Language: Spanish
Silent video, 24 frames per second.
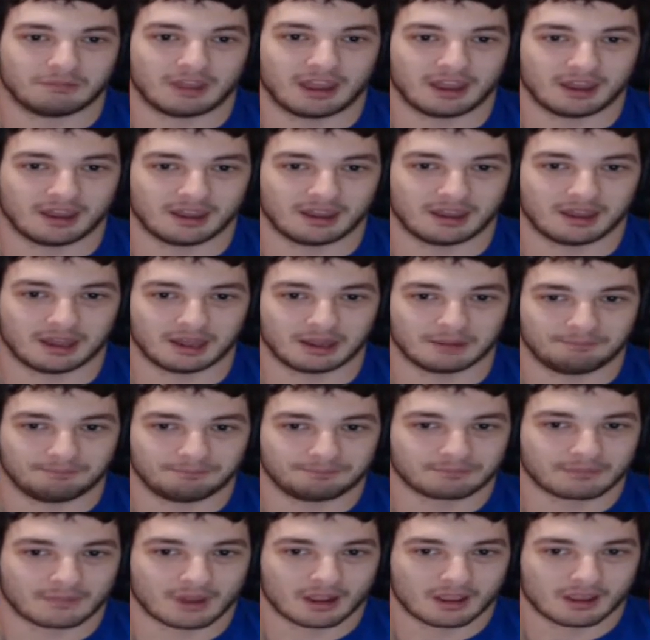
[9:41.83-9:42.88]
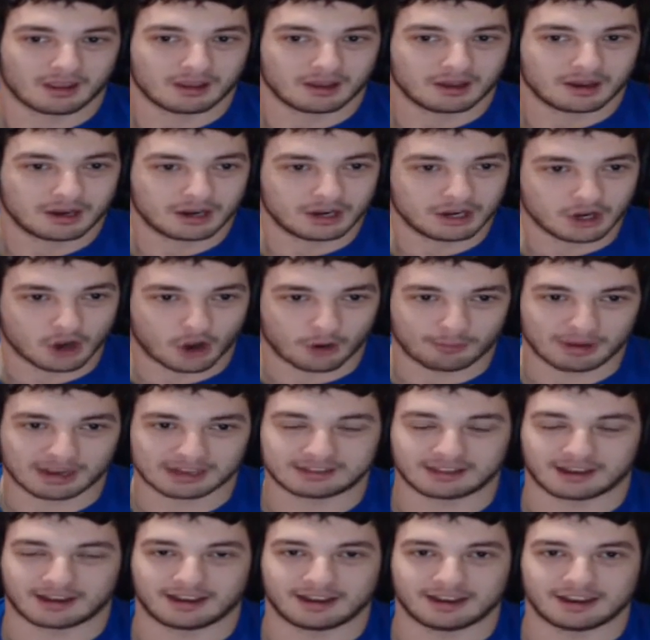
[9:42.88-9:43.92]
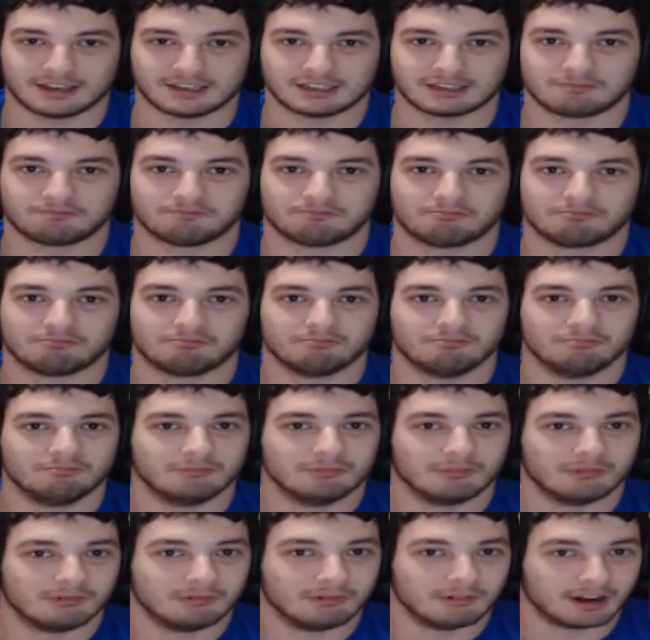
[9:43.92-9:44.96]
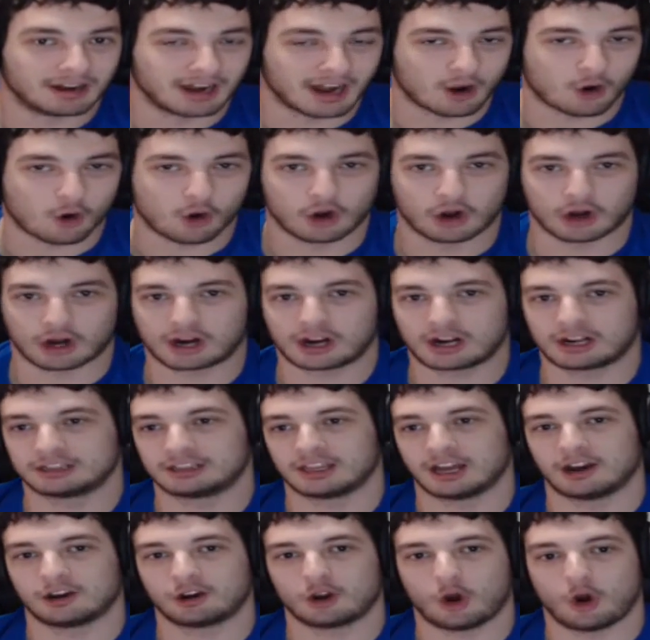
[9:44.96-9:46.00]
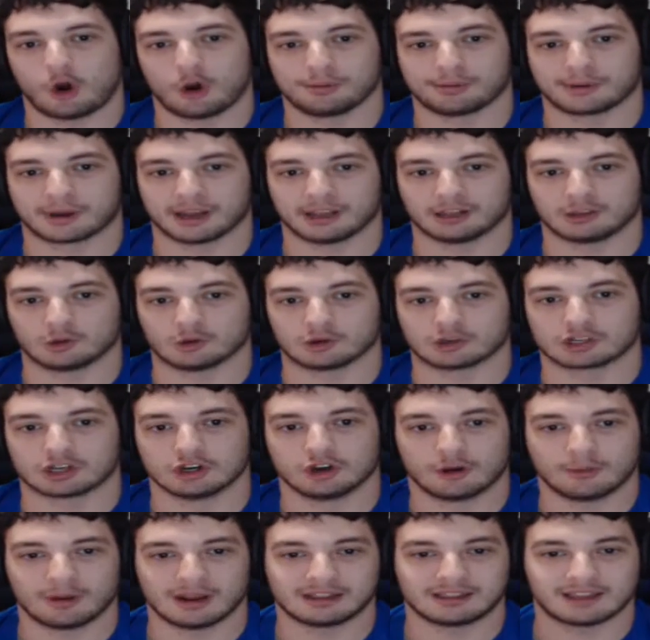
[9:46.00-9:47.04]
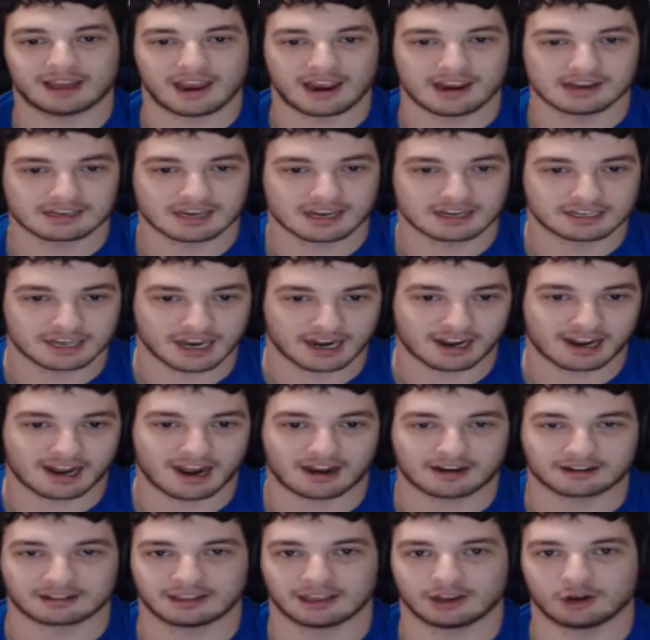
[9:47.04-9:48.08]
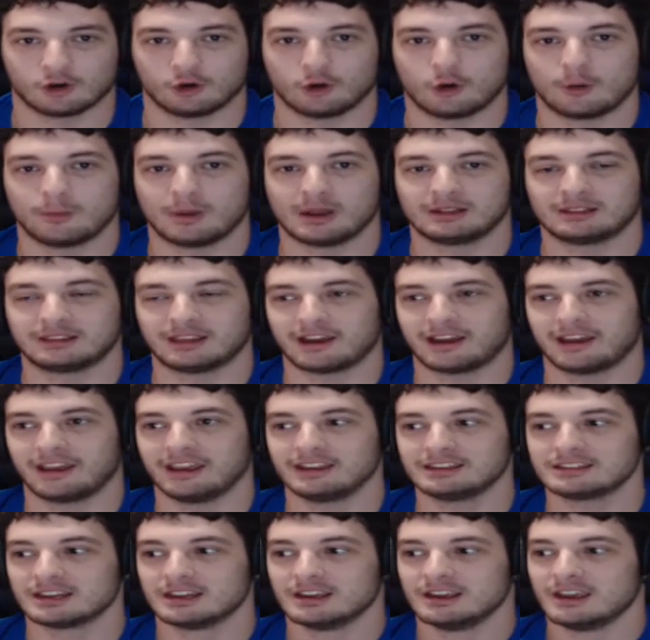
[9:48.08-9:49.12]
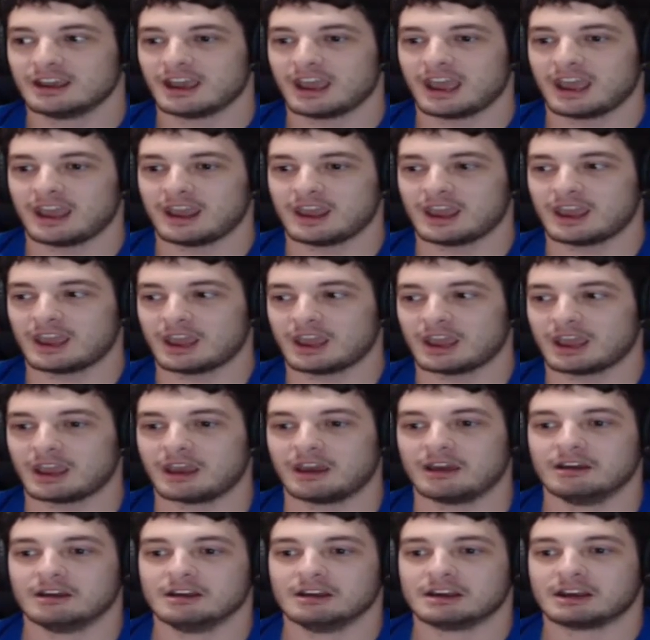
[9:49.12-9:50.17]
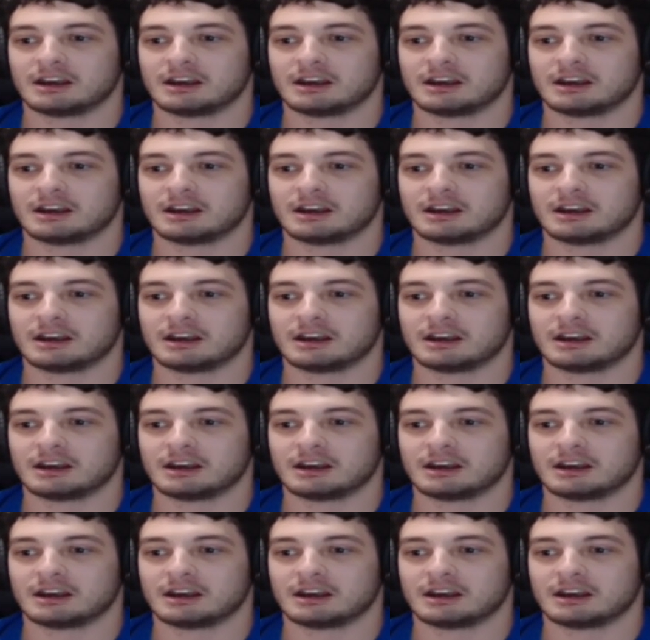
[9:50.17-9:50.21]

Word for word: eh, no metáis recolectar objetos, no metáis ser carter, no metáis eh,